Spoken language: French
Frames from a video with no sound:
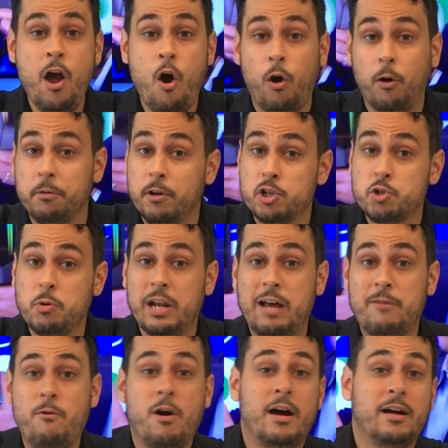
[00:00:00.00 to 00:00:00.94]
On a le choix de
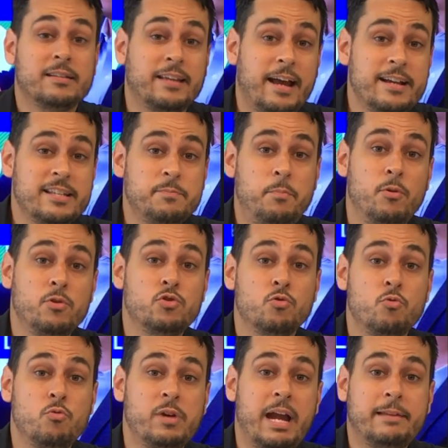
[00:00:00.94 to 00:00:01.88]
l'avoir en 13 pouces
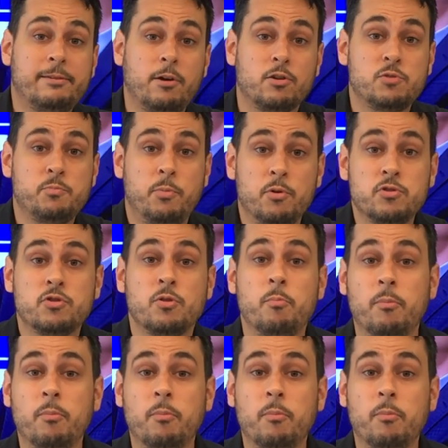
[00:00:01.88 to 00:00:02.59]
ou 14 pouces.